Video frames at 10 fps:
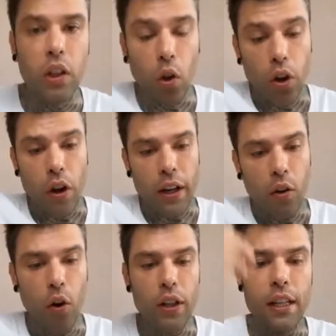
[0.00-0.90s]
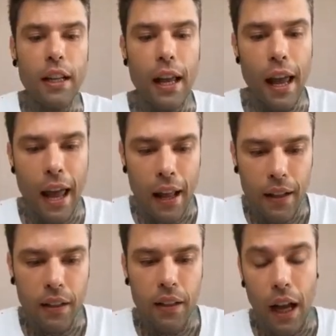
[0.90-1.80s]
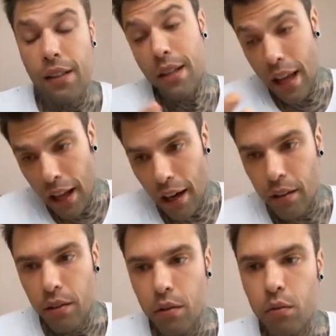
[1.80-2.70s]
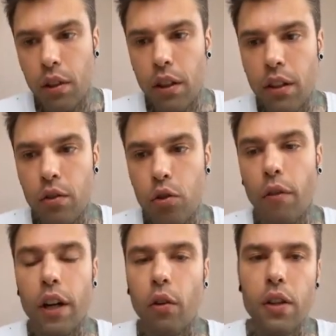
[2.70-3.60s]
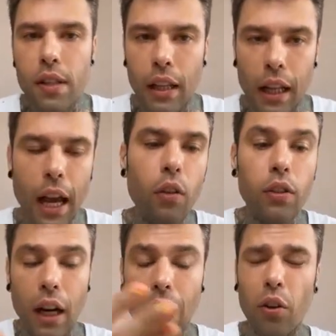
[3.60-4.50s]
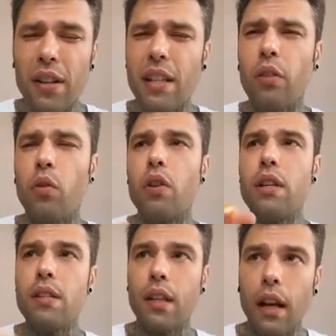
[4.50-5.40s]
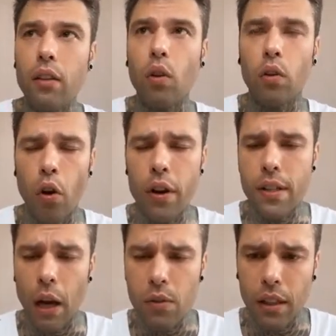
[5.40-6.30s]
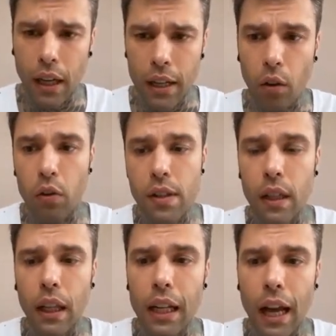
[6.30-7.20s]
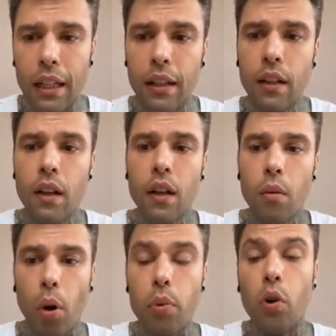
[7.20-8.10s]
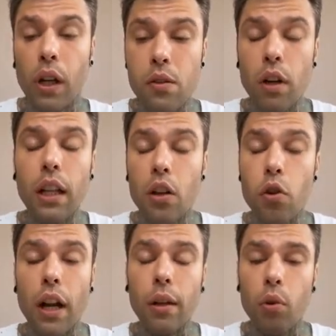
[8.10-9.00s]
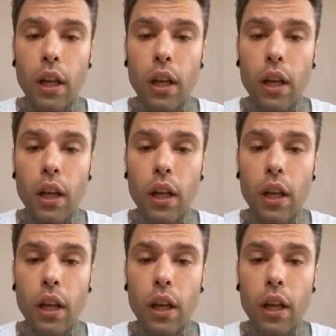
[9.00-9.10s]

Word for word: Vittorio Arrigoni è, eh, anzi era, un eh, giovane cronista italiano, tra l'altro è stato iscritto ad onoris causa tra i cronisti italiani proprio in occasione della giornata